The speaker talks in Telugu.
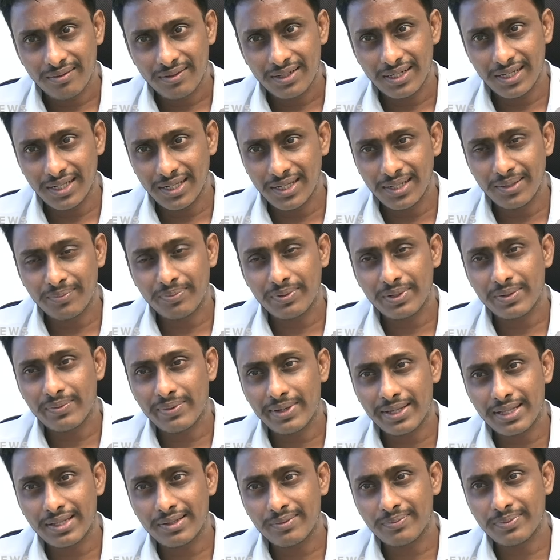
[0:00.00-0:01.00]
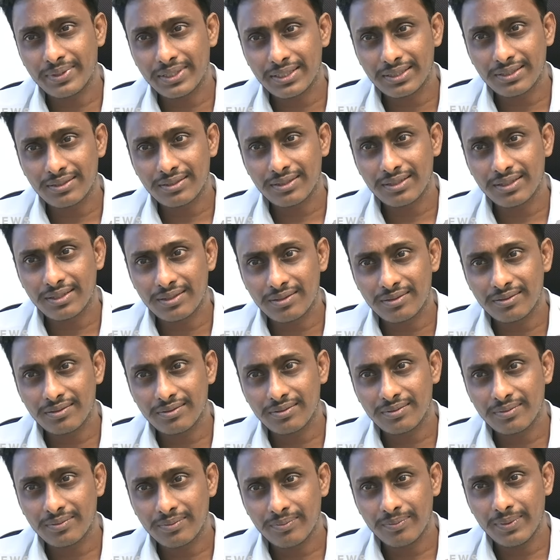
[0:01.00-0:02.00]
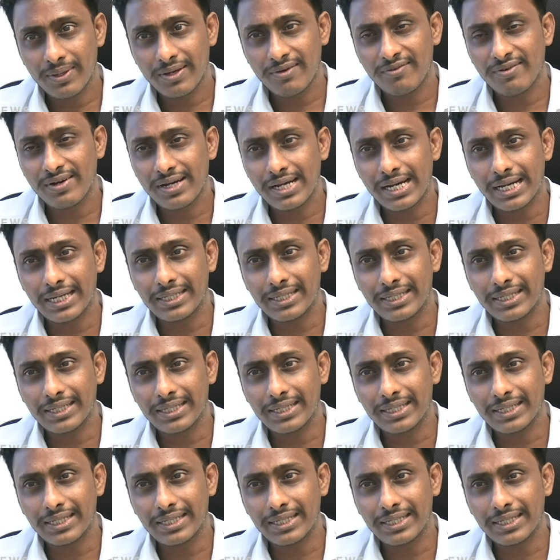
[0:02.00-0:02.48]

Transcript: వీళ్ళు ఇప్పుడు బాధపడుతున్నారు మేమే